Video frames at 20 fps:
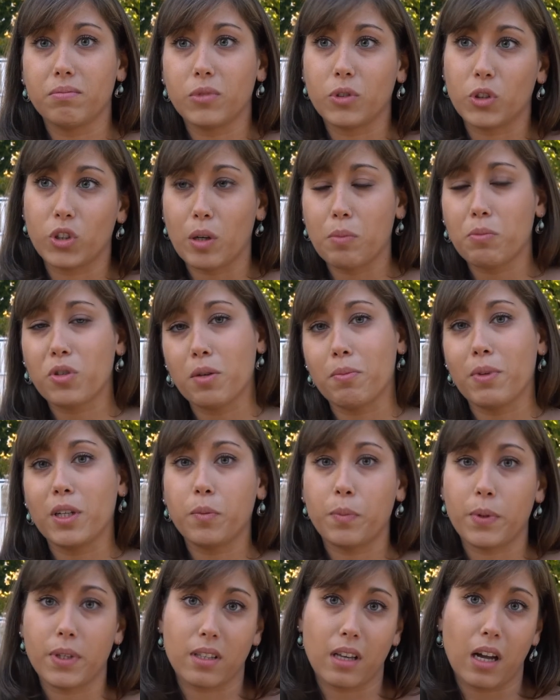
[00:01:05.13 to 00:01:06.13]
gostamos
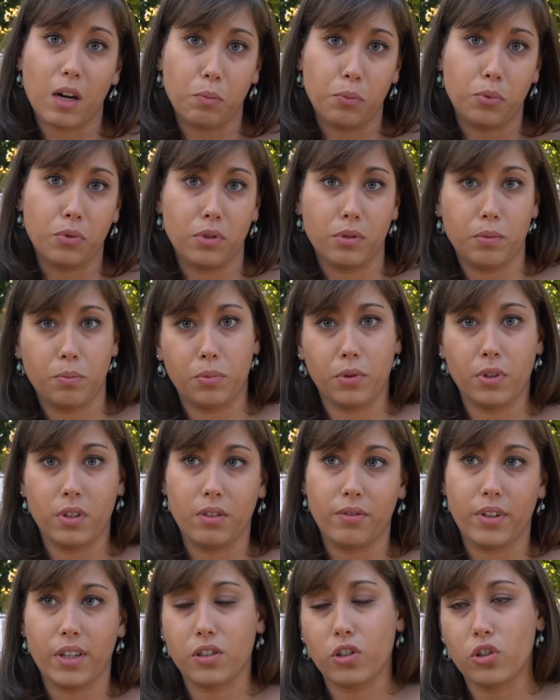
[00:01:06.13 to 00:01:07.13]
também de passar por, por
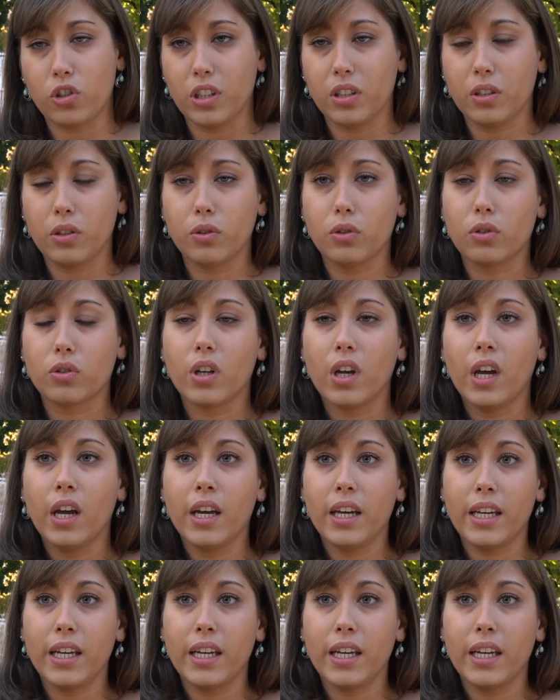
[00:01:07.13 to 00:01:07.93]
diversos sítios